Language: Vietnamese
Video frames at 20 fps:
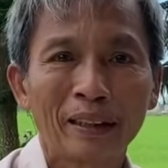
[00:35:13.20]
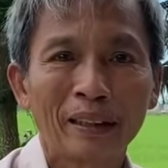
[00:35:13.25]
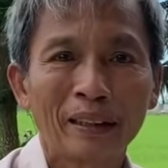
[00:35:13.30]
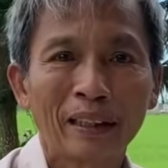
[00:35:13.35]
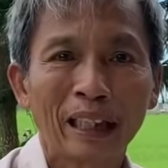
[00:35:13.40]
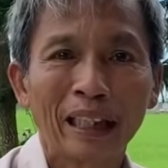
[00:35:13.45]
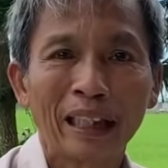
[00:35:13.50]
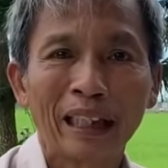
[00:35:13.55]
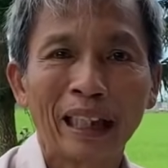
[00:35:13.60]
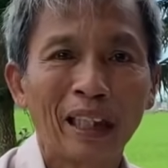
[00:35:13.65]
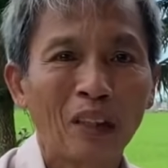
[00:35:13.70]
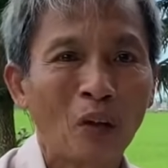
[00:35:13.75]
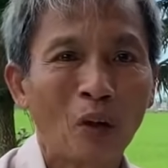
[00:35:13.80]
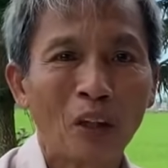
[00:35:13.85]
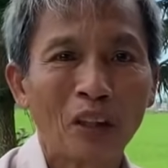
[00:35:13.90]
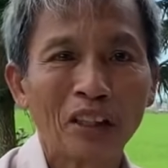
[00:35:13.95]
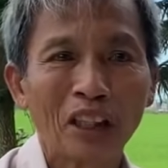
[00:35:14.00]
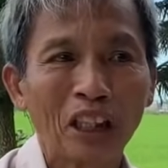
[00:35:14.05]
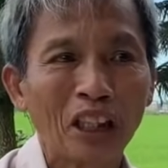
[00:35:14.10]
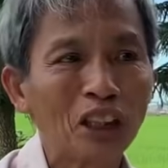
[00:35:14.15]
thì là khó
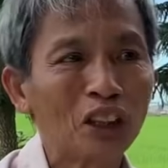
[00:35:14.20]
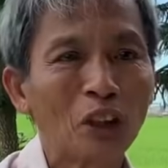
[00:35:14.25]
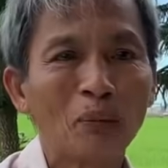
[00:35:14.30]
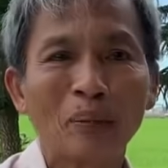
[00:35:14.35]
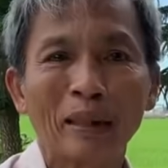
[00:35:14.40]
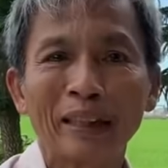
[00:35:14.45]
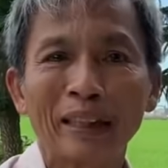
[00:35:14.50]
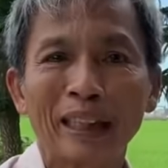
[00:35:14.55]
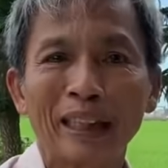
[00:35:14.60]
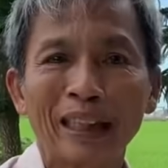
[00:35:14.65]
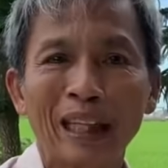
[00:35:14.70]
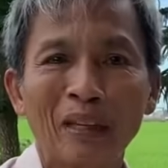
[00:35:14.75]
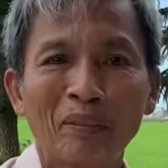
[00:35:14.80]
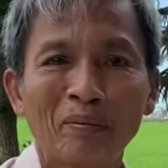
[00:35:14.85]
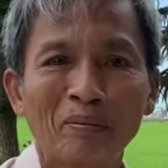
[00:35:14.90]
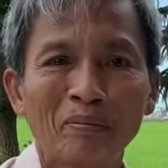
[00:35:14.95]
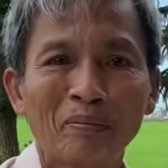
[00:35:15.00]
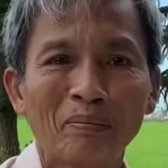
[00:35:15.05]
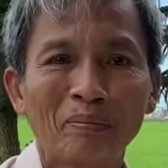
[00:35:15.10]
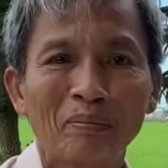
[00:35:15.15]
giữ cho mình sạch trong
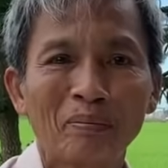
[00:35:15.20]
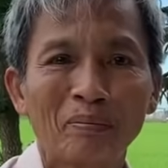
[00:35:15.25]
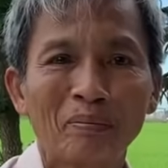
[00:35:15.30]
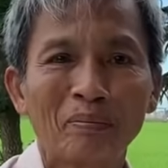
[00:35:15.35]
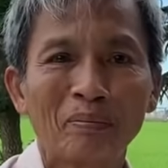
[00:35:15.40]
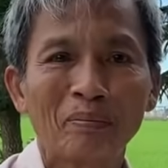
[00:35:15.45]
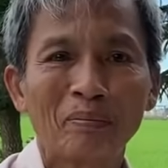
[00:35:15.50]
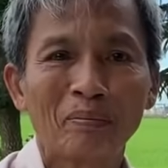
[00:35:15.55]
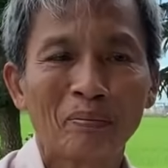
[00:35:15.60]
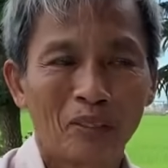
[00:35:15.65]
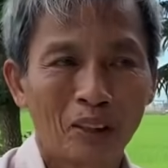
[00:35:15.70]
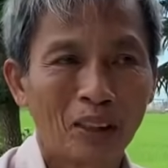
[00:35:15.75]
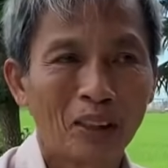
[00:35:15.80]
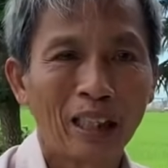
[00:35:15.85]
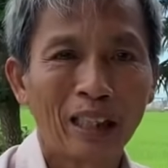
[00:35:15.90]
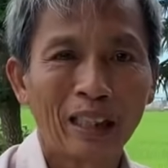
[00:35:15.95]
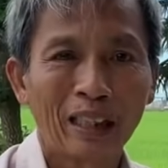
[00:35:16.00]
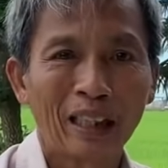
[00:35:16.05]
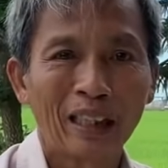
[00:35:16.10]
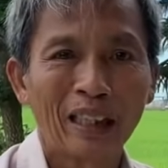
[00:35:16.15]
ở
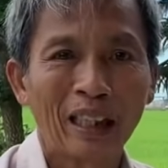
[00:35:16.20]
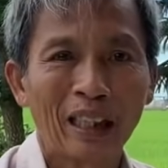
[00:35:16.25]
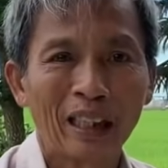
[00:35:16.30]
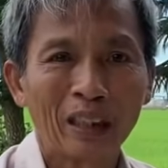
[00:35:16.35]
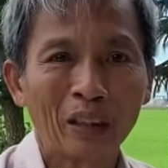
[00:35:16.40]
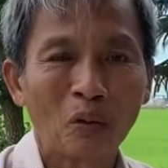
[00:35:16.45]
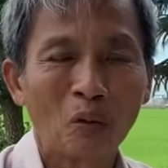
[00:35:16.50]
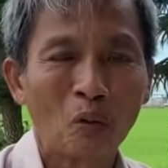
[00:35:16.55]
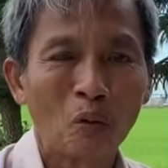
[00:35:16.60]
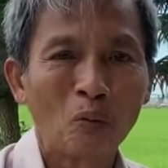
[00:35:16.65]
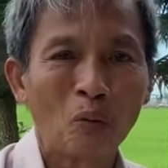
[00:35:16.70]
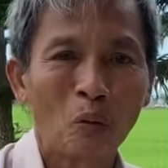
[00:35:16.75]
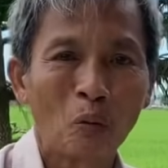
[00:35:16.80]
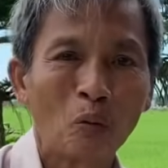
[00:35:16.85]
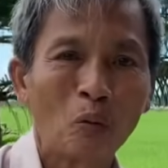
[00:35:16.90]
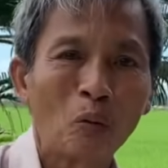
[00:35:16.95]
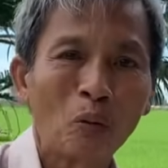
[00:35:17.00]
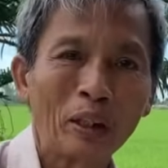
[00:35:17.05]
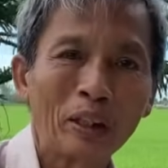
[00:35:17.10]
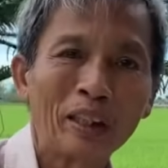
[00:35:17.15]
đây là lời của một
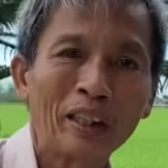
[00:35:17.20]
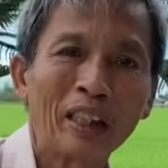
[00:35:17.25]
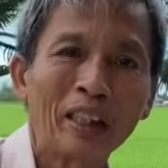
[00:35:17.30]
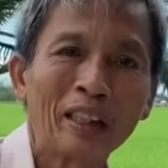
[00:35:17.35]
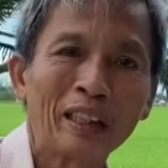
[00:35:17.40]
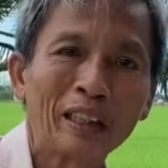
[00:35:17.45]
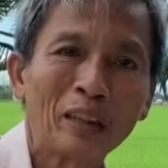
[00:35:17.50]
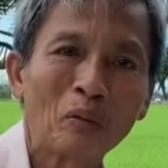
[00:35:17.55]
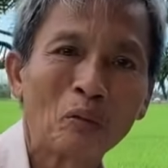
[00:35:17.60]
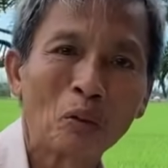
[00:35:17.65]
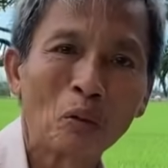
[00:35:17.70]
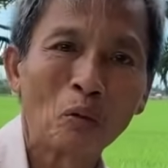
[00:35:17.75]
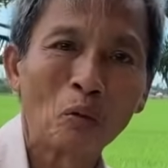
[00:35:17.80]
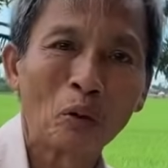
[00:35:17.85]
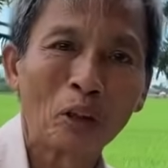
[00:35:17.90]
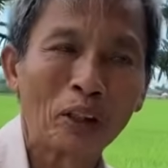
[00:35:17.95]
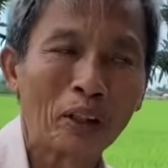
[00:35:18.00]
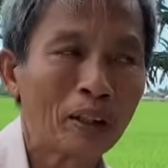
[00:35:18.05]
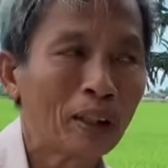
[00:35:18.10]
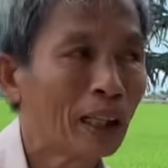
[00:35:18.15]
cái quyển kinh trong cái
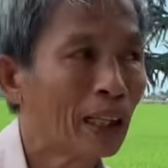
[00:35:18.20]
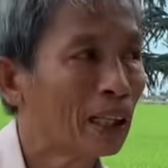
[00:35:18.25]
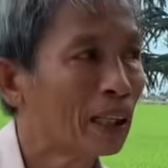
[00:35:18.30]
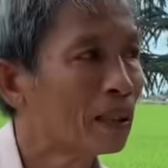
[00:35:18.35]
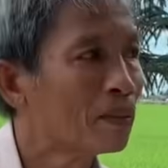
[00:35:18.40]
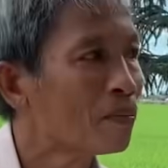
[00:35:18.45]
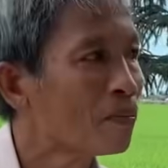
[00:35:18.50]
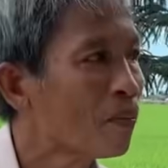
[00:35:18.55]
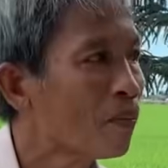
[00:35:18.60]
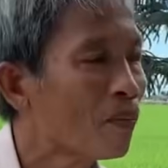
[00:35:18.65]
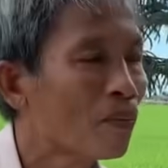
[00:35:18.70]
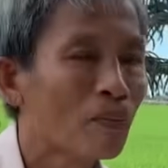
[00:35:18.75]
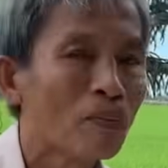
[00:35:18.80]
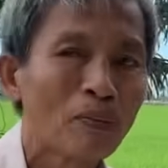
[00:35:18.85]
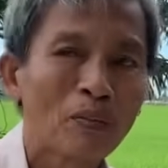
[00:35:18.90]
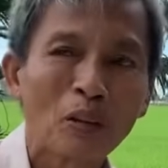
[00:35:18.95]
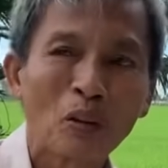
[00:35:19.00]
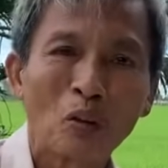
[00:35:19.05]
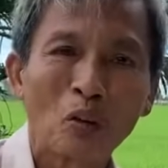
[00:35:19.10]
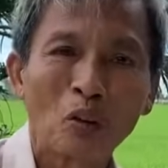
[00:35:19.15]
quyển ờ,
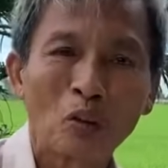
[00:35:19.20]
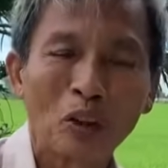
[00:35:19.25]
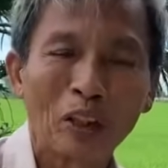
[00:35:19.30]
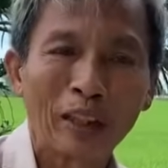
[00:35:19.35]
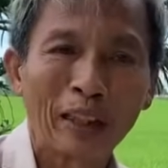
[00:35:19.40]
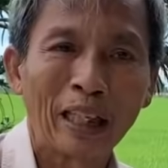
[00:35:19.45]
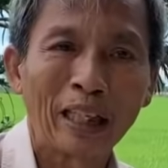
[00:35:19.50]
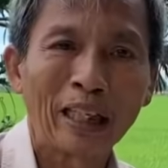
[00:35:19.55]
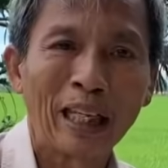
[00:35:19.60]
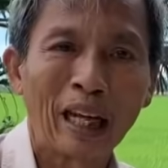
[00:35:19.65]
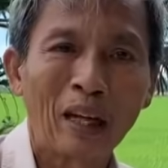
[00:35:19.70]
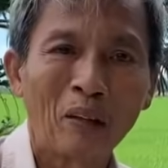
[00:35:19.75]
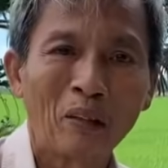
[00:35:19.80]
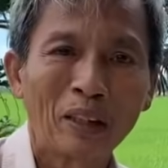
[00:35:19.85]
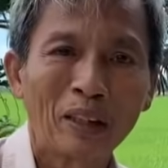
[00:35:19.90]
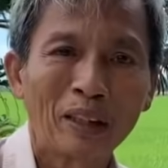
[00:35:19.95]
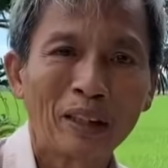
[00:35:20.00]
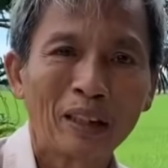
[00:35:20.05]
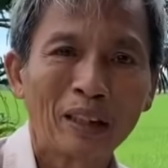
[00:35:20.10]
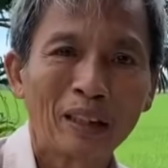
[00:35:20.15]
con thiền đại đạo đó
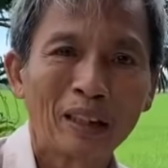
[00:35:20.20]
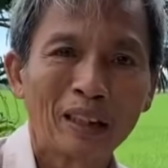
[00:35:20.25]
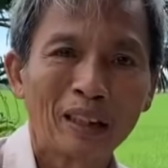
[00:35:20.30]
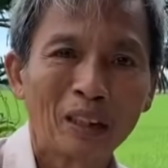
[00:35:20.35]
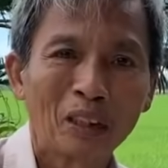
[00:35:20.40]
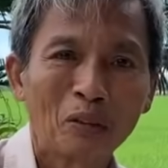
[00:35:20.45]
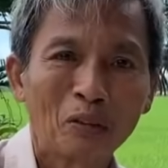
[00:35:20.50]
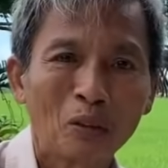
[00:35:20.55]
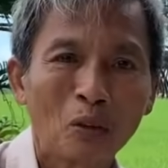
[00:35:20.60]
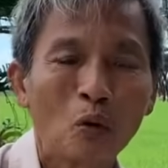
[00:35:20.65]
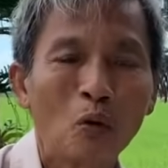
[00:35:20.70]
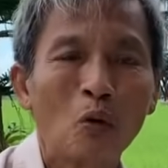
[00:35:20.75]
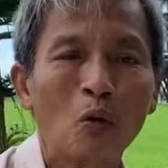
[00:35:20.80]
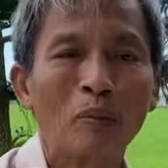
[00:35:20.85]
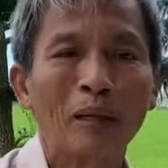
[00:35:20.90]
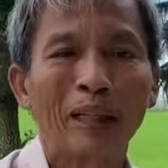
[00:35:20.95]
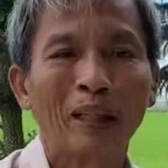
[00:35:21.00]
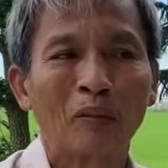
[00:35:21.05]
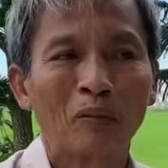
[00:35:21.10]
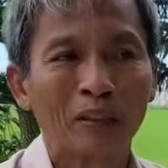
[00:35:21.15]
nếu tu
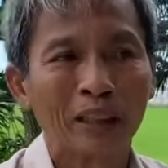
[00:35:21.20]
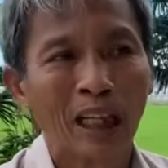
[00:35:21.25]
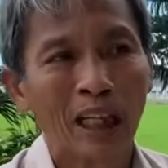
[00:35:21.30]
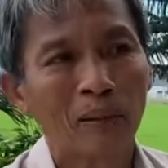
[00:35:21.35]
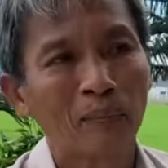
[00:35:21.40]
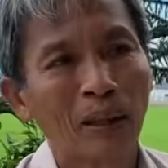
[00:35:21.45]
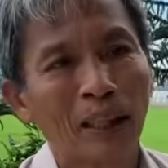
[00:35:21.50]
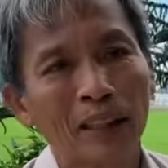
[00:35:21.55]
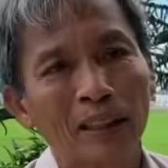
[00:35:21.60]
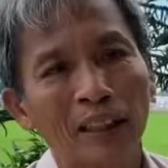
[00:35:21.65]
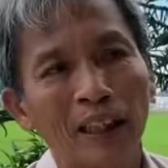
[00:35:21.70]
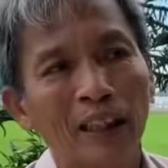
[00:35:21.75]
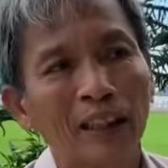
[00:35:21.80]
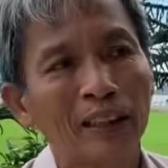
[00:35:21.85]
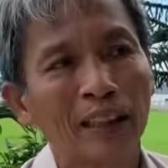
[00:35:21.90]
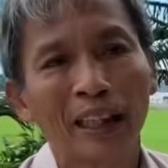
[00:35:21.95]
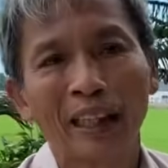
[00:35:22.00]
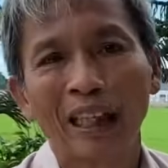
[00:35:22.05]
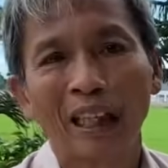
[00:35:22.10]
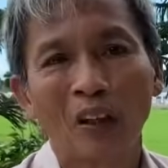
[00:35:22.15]
mà lòng chẳng mạnh tin
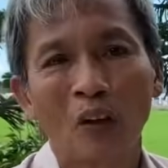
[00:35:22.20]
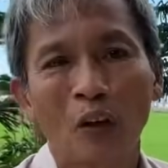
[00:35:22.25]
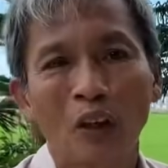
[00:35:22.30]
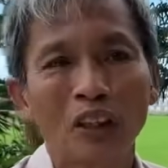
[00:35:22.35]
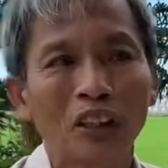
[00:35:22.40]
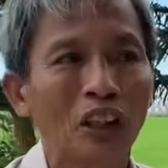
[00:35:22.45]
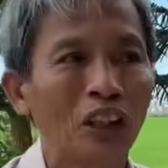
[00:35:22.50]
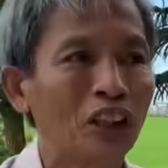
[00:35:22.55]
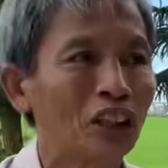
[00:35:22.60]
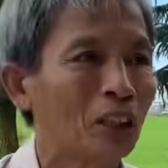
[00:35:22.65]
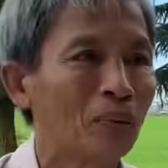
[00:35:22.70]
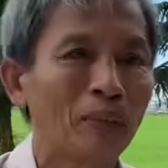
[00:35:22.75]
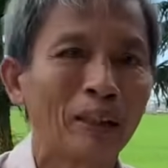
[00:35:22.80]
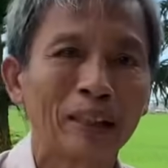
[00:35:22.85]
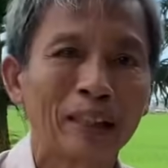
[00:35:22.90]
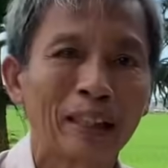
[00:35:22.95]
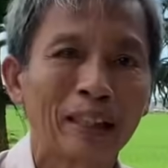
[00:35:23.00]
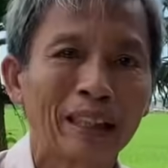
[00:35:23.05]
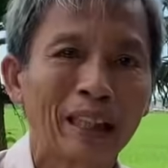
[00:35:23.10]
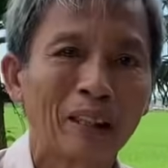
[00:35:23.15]
thì là khó giữ cho mình
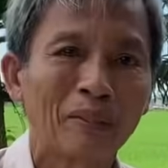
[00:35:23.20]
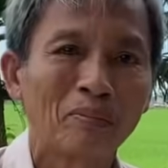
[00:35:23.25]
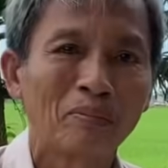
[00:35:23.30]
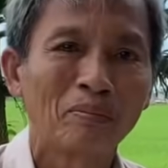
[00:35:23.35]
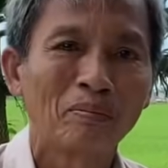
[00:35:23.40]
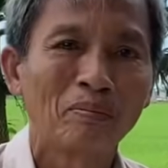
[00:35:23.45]
sạch trong